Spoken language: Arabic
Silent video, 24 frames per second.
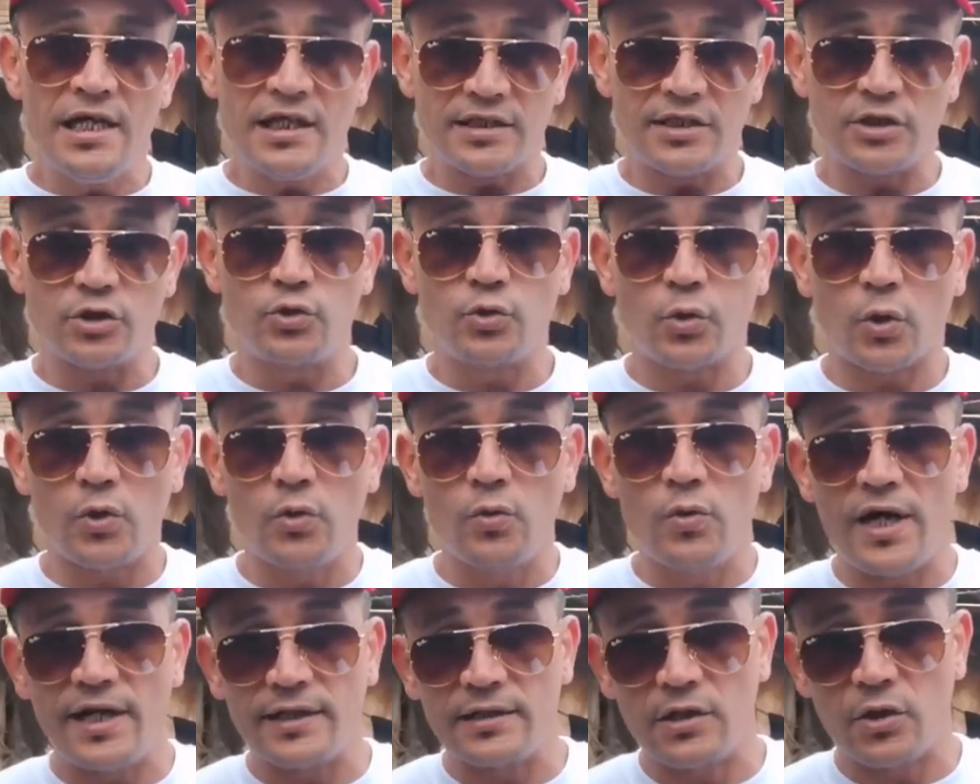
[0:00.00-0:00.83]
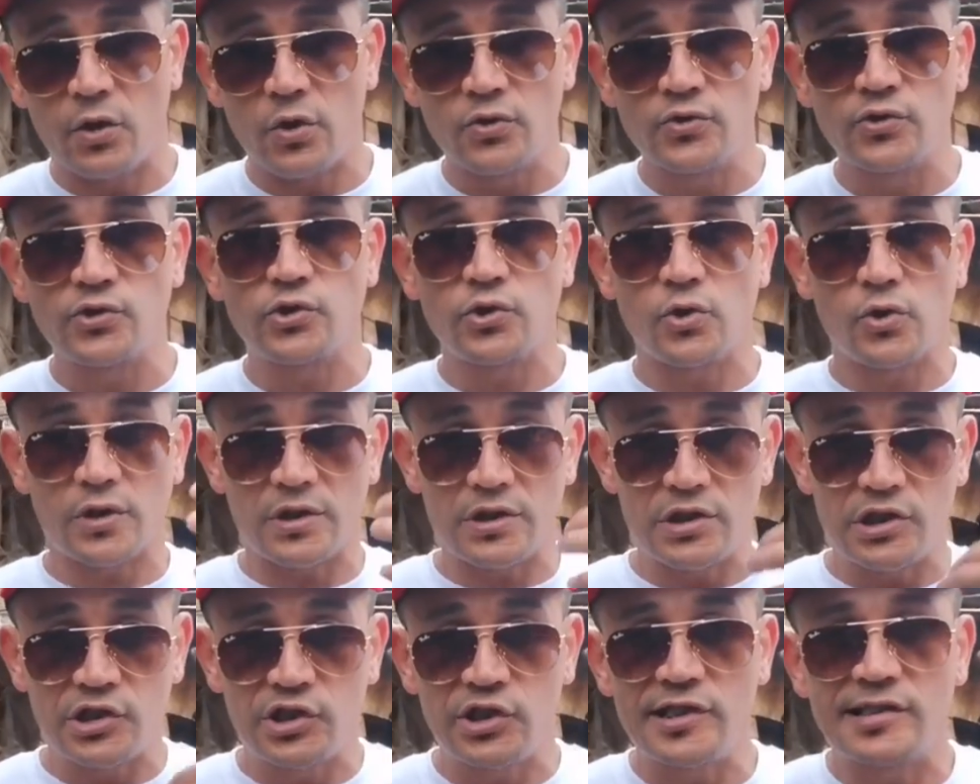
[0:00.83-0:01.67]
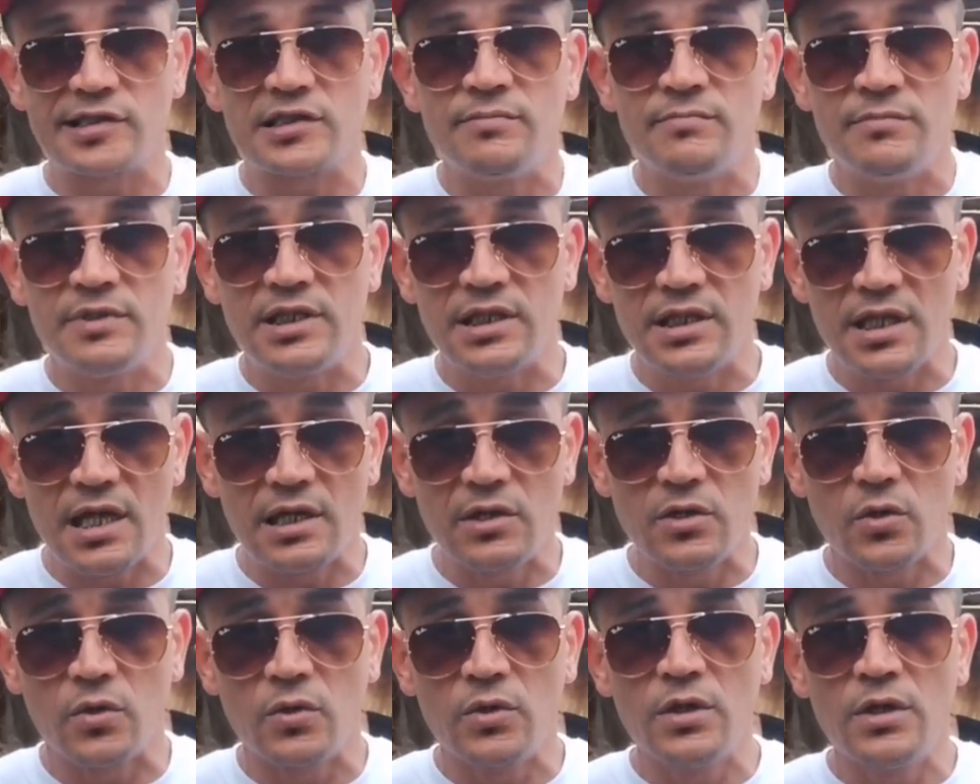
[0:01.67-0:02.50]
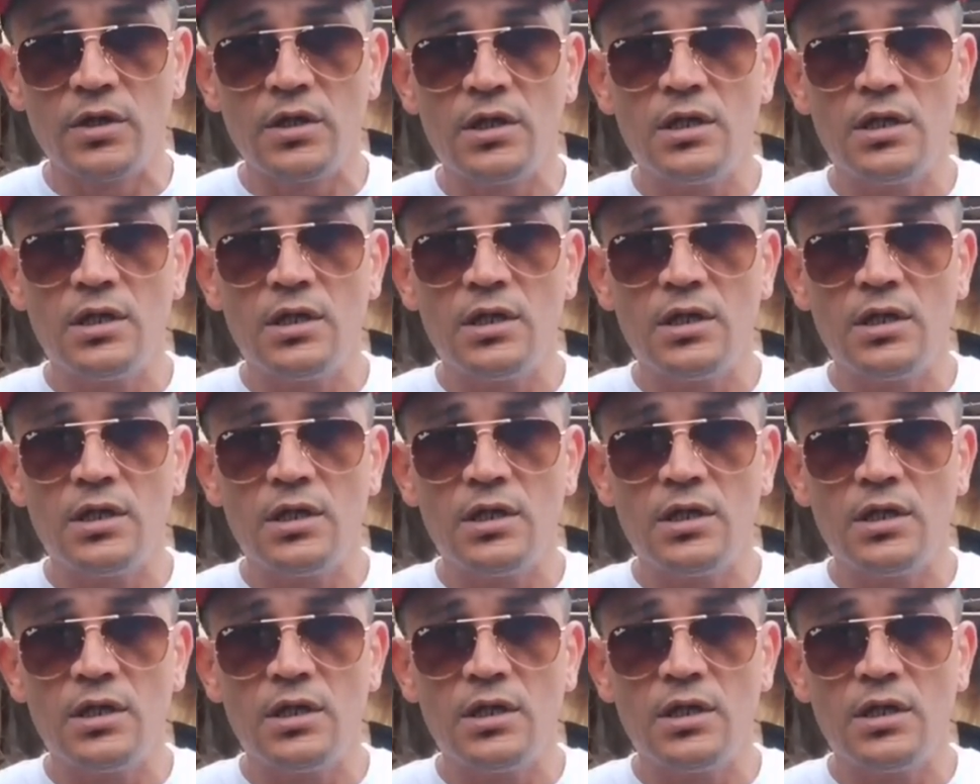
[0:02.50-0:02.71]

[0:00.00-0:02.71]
كيدخل واحد العنصر الجسم ديالو